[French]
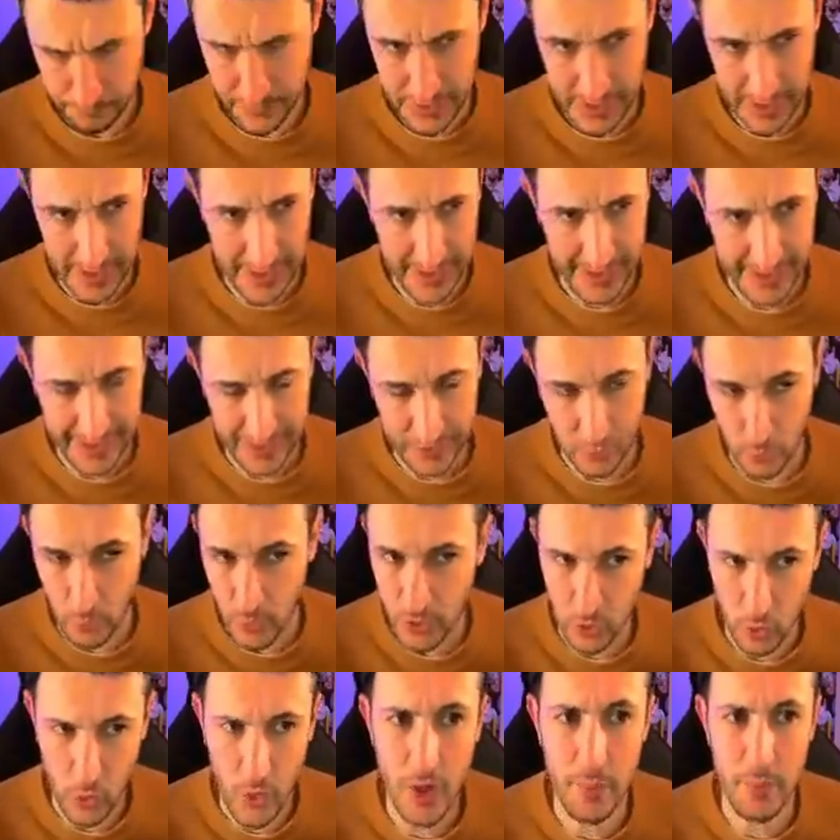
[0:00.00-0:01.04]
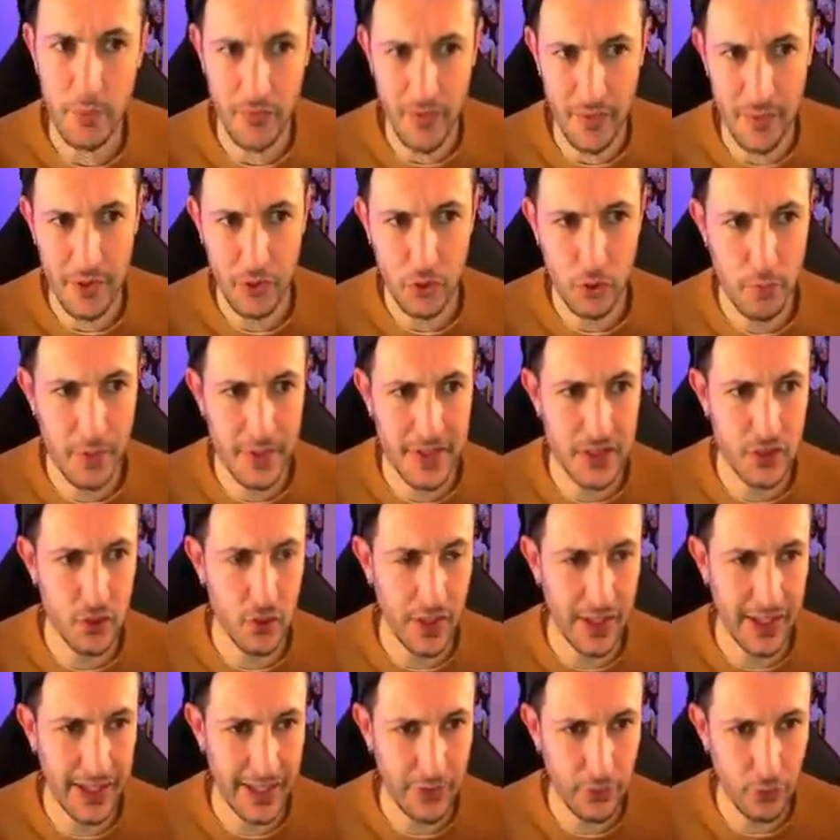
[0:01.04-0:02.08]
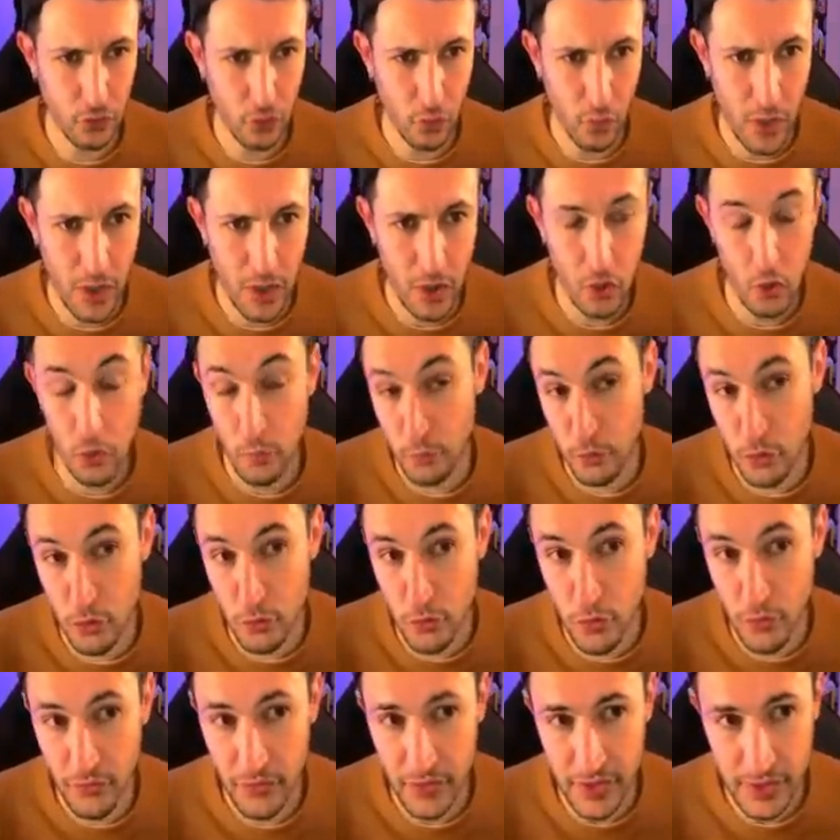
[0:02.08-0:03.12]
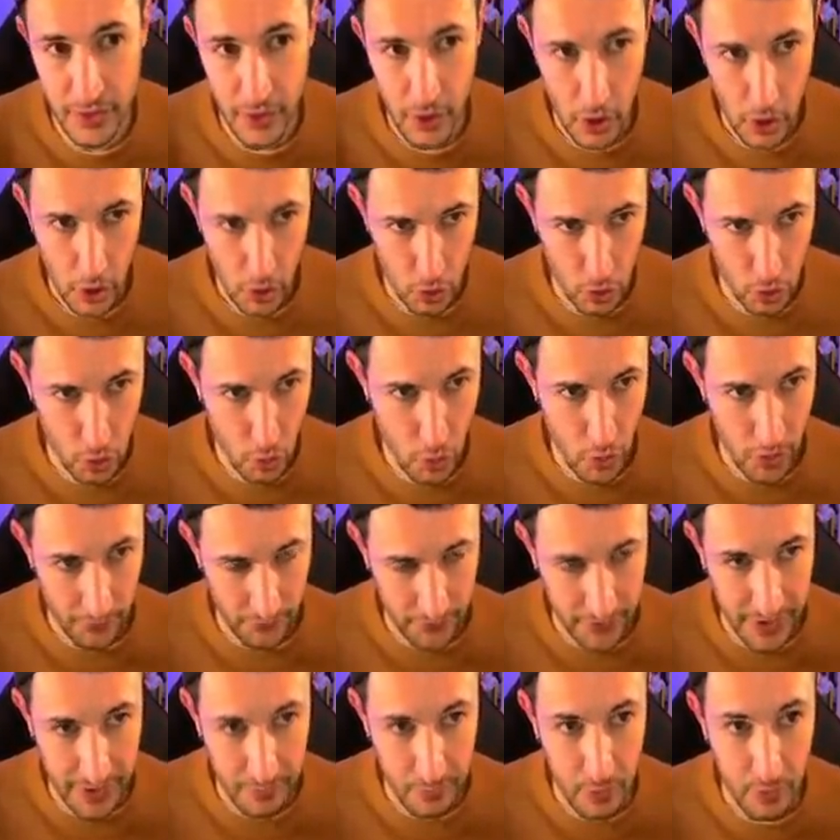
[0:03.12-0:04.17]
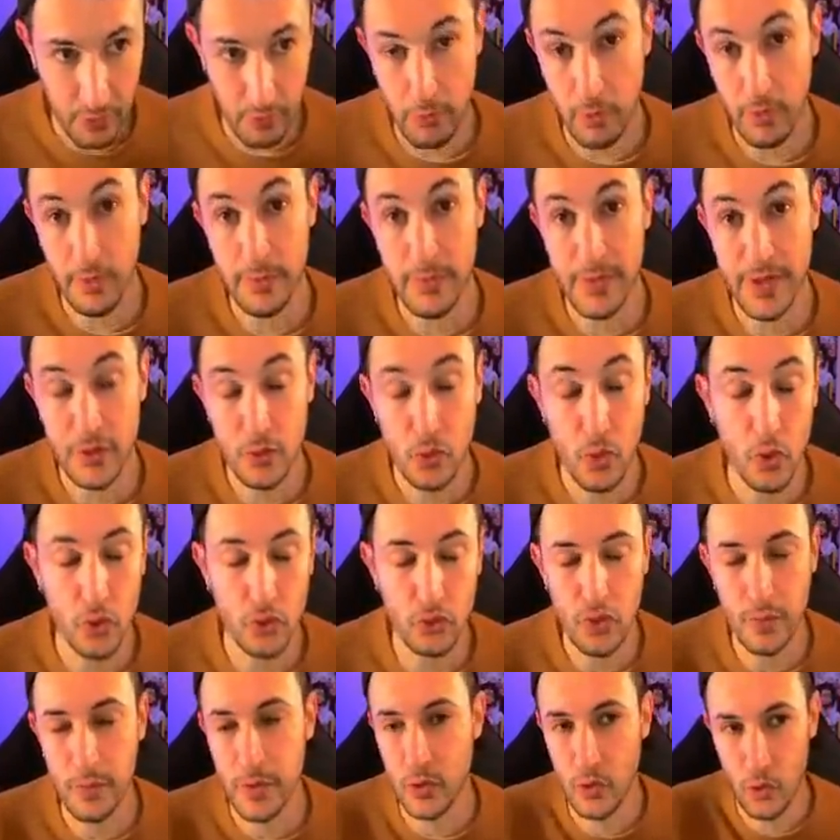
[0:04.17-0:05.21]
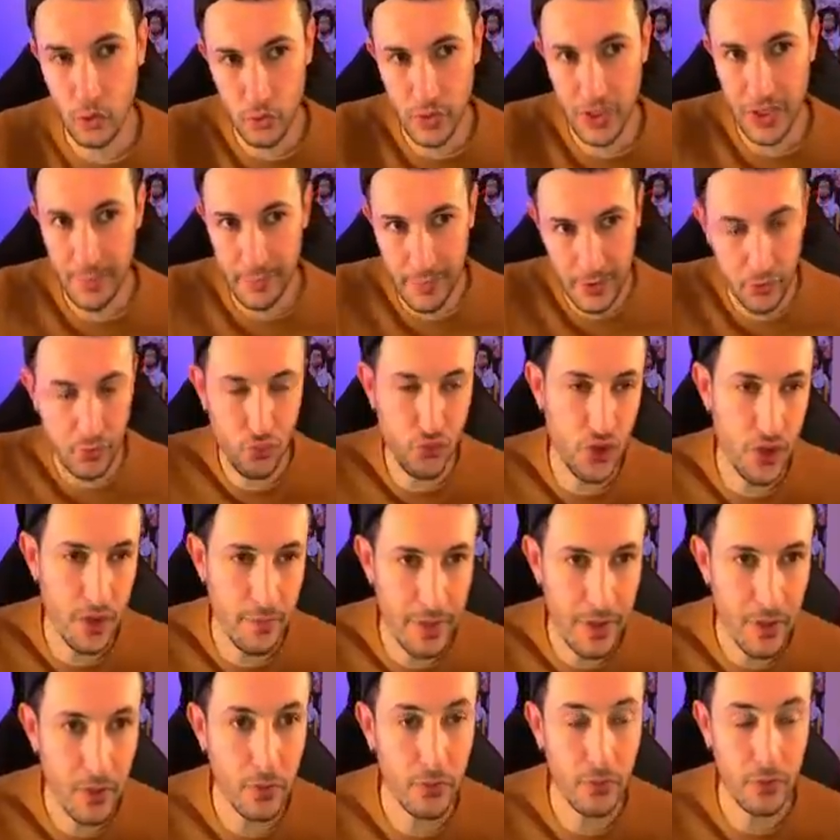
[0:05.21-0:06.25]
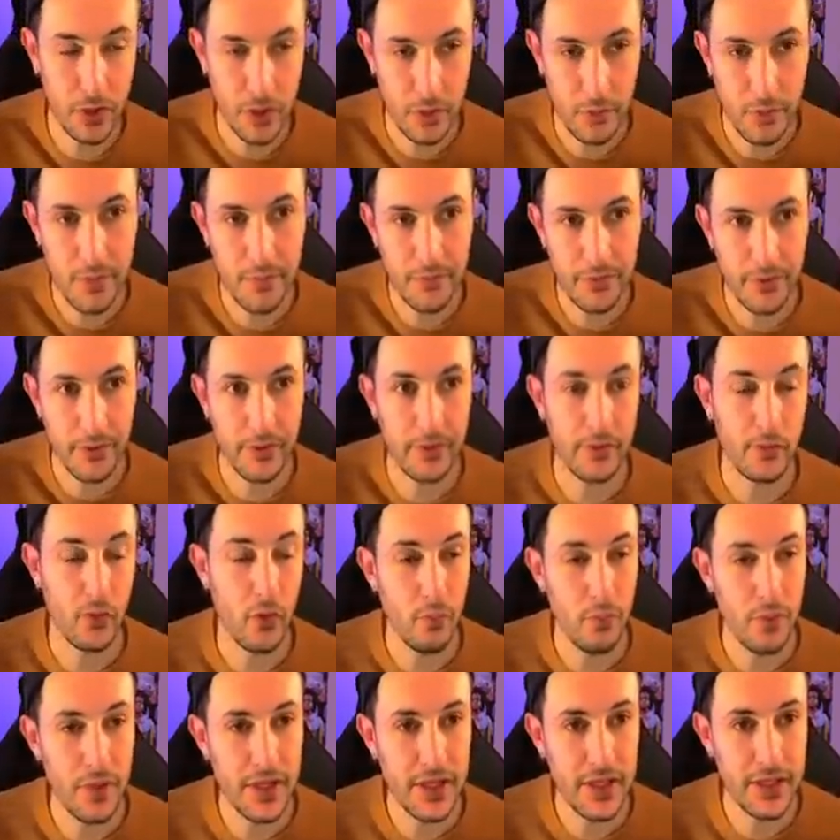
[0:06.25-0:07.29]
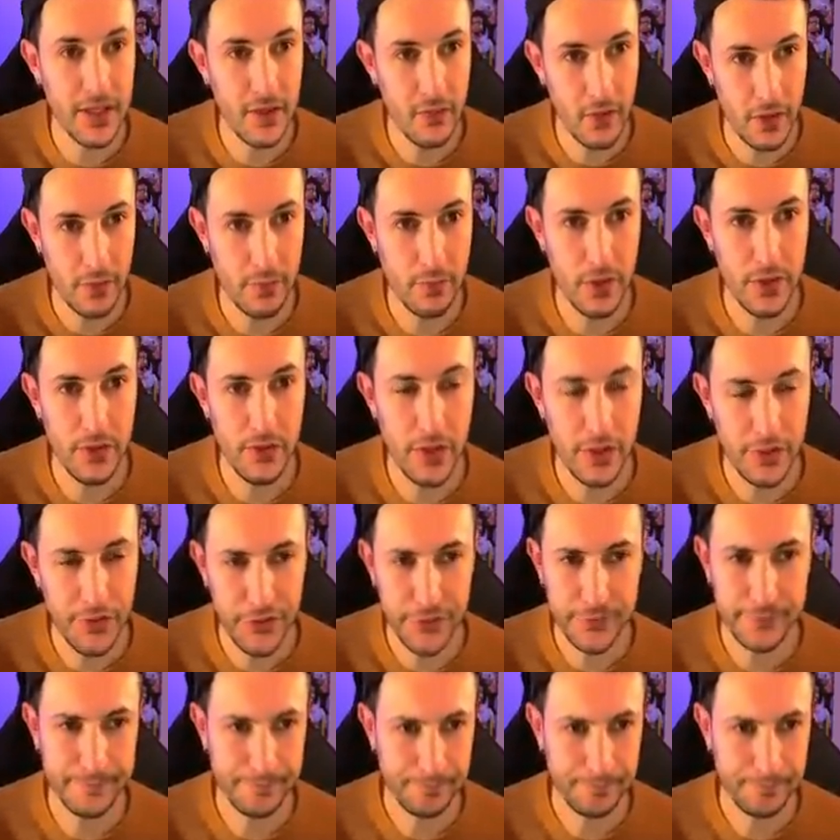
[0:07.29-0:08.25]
4-3-3, mais on va bientôt passer sur un 4-2-3-1. Le plus mauvais joueur, finalement, bon, ils mettent Courtois, mais Courtois, il n'a pas touché un ballon. Donc en même temps, compliqué d'avoir une bonne note.